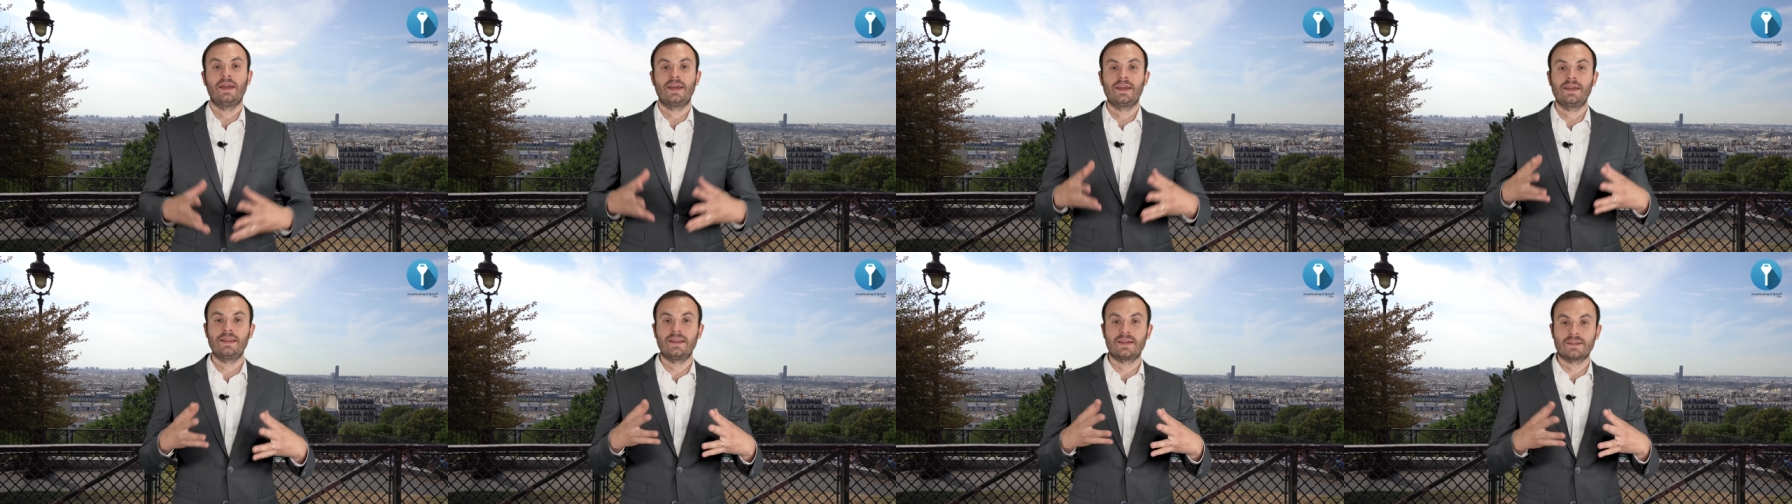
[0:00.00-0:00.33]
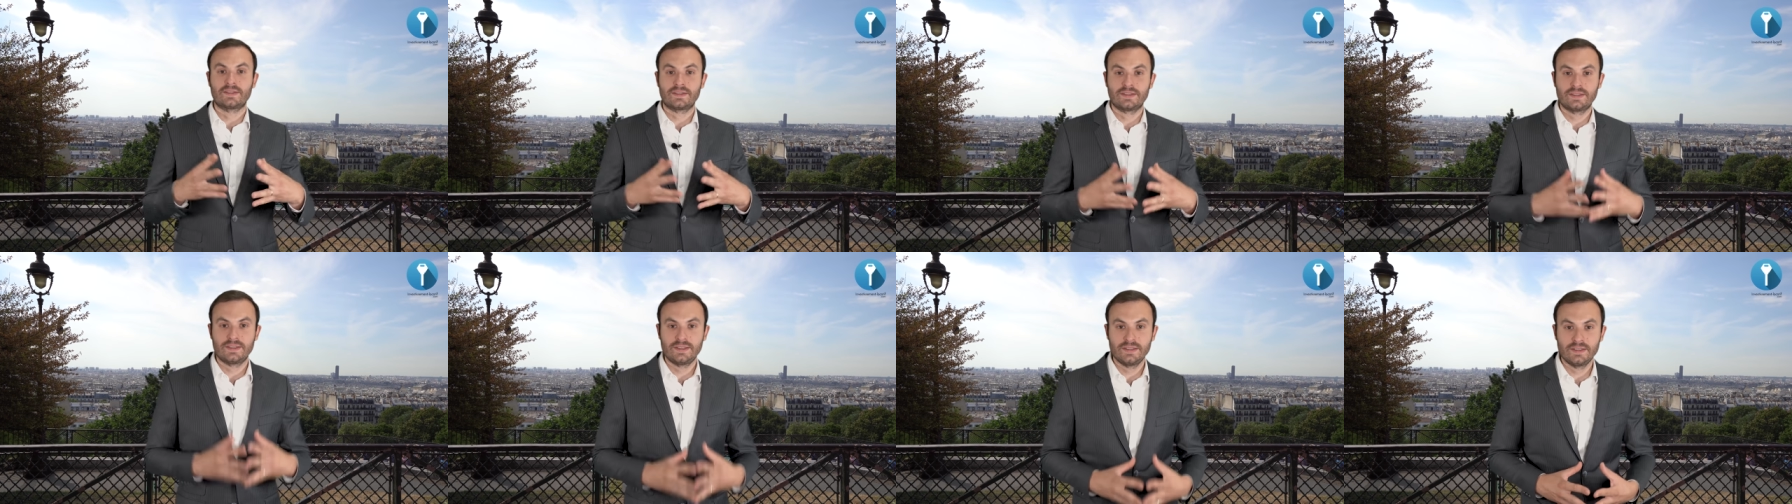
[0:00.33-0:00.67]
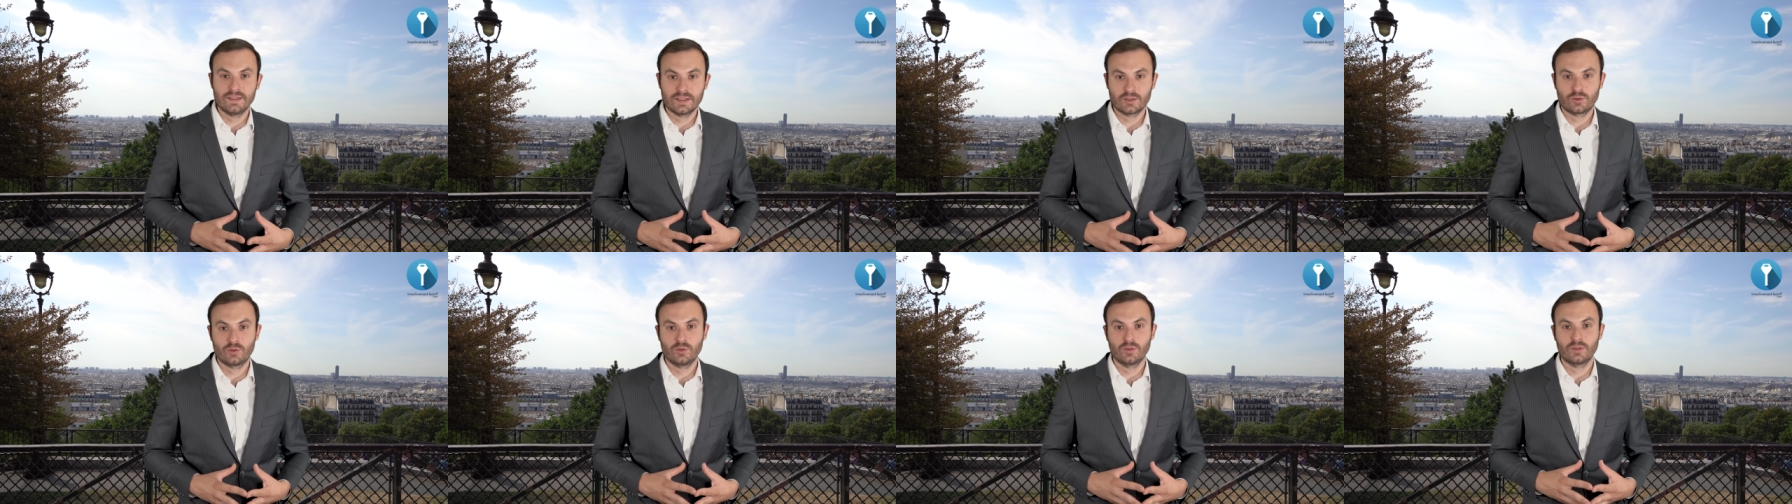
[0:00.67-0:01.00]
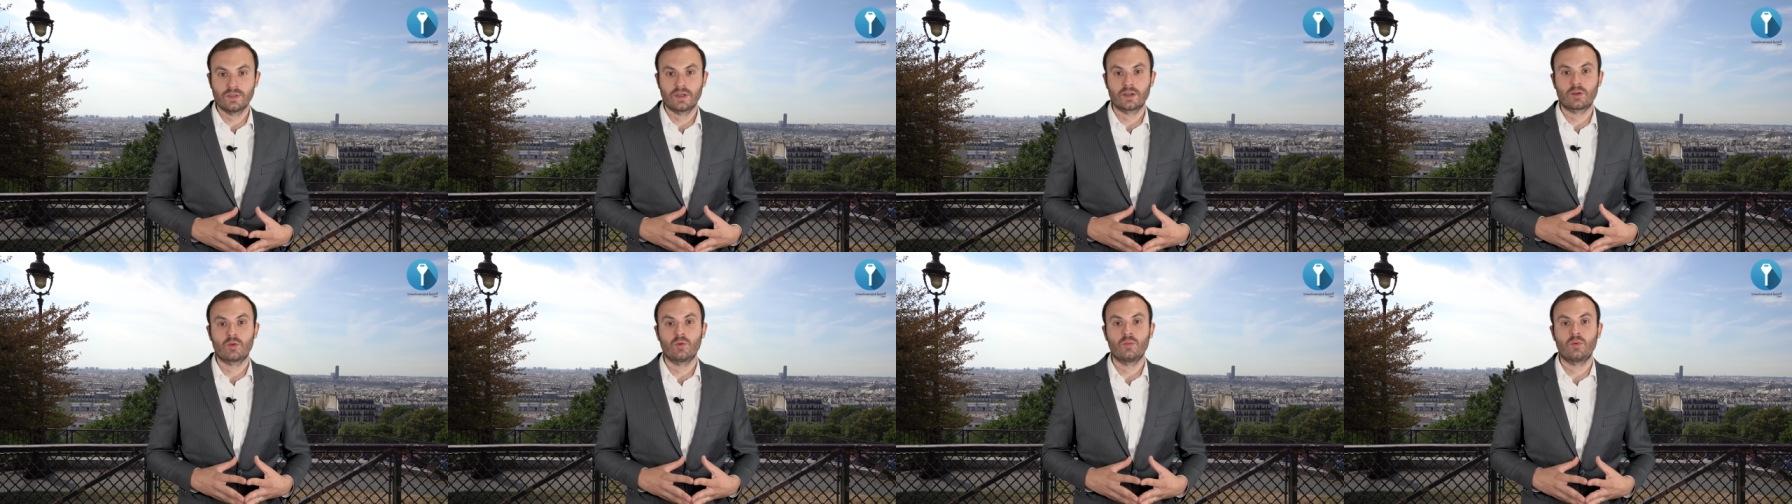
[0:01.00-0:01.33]
et la
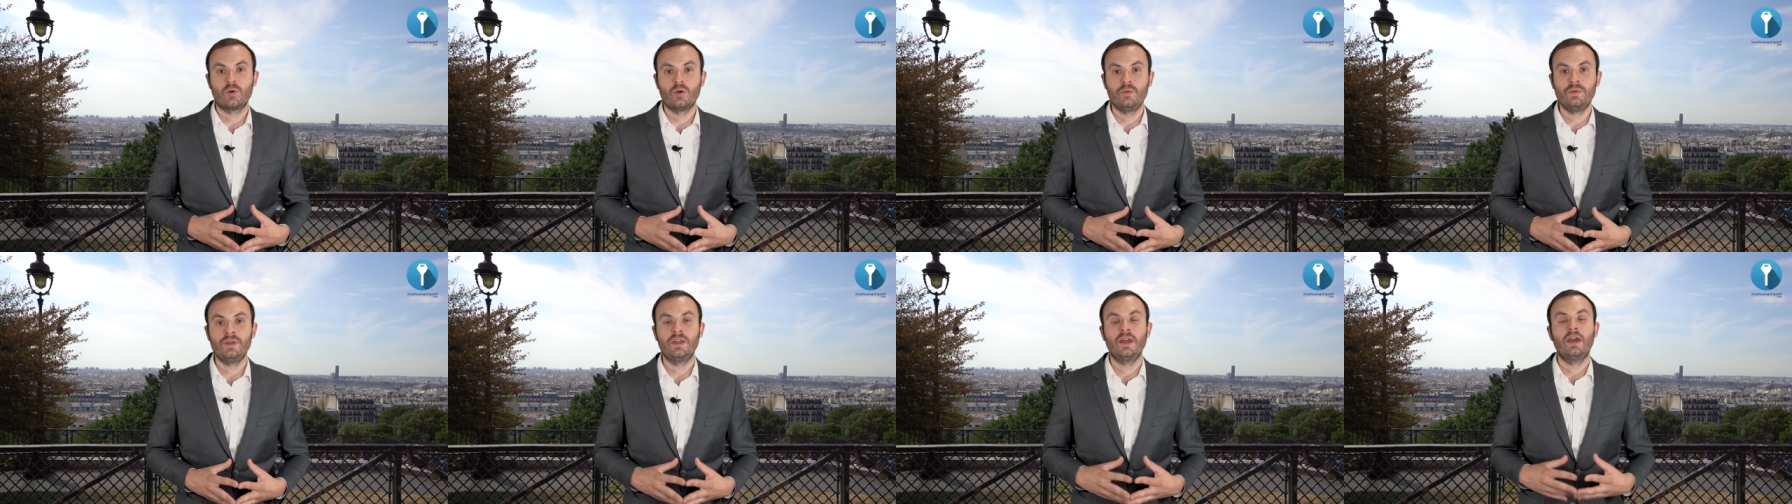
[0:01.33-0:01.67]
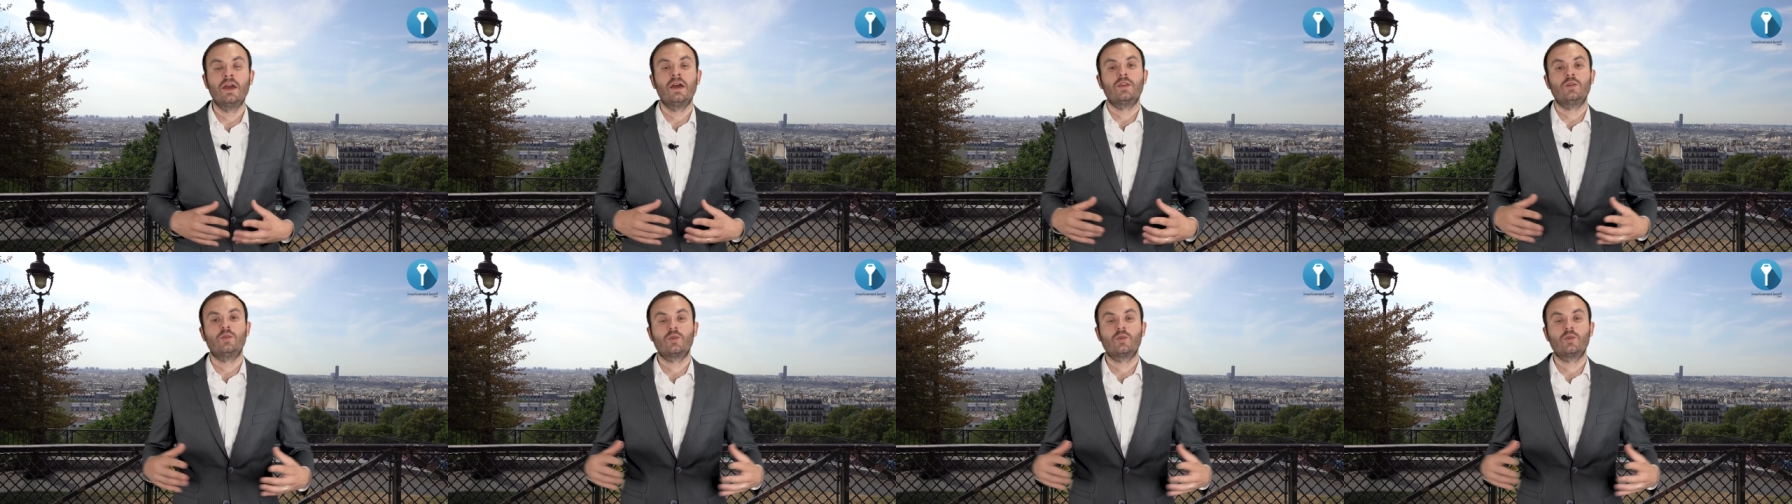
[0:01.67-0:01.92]
signature d'un compromis.